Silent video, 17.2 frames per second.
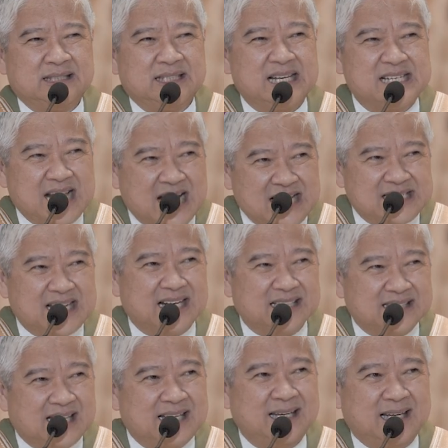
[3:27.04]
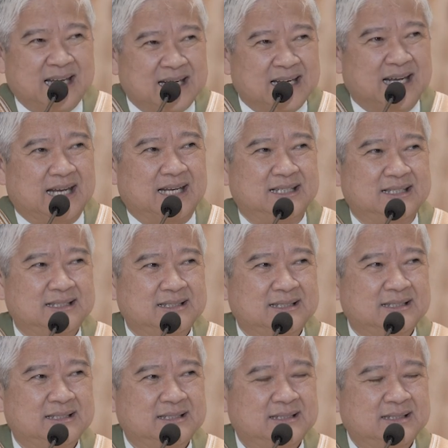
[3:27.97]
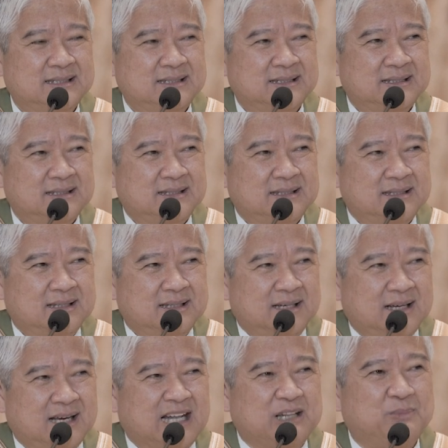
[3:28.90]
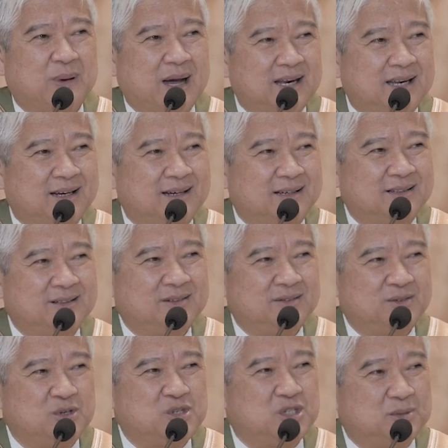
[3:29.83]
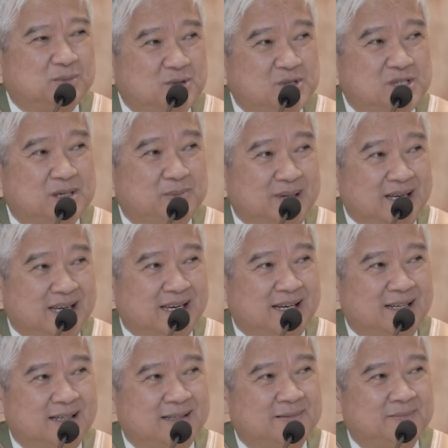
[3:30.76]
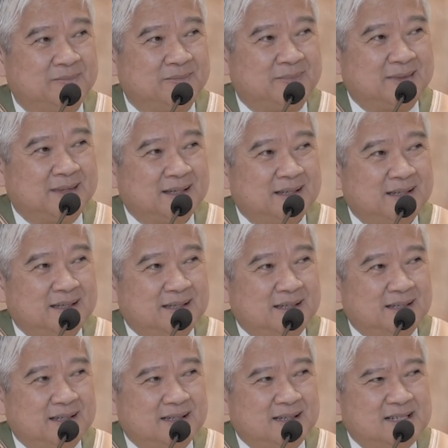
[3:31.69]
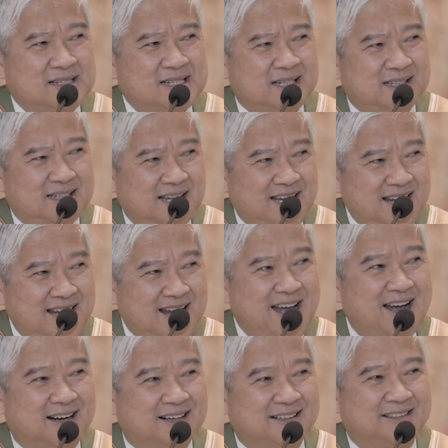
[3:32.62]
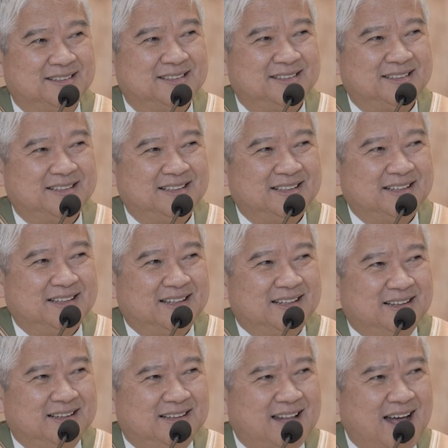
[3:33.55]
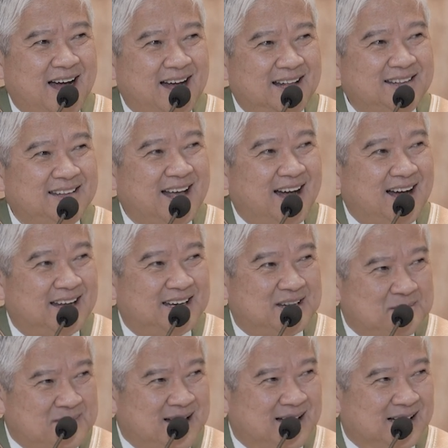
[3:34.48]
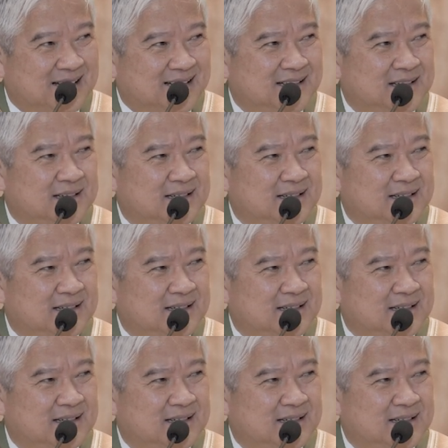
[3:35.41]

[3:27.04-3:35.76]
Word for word: nasasaktan ka na at parang gusto mong sabihin, sandali lang, dahan-dahan naman.